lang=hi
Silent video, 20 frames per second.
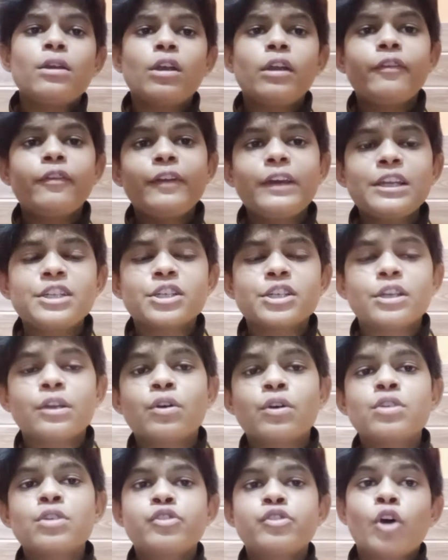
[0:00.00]
नोटिफिकेशन
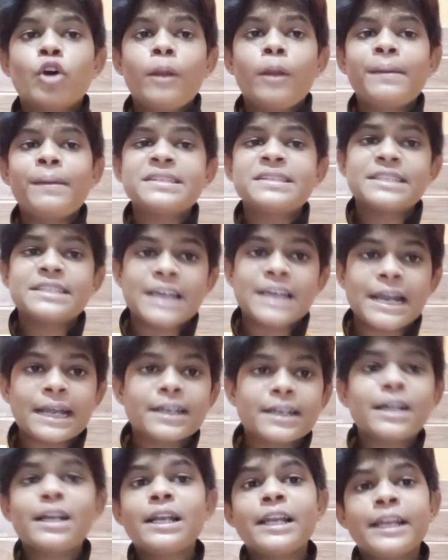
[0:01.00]
होगा उसे ऑल पे सेट
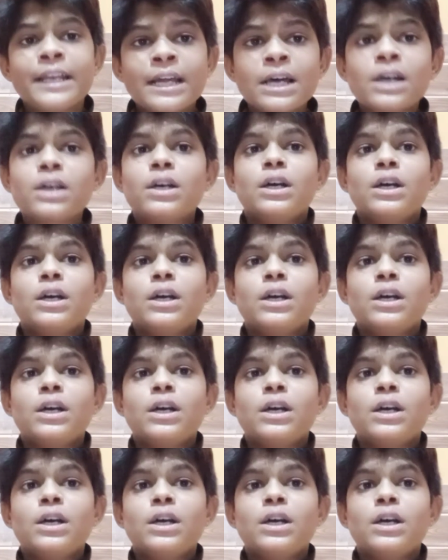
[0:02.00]
कर लेना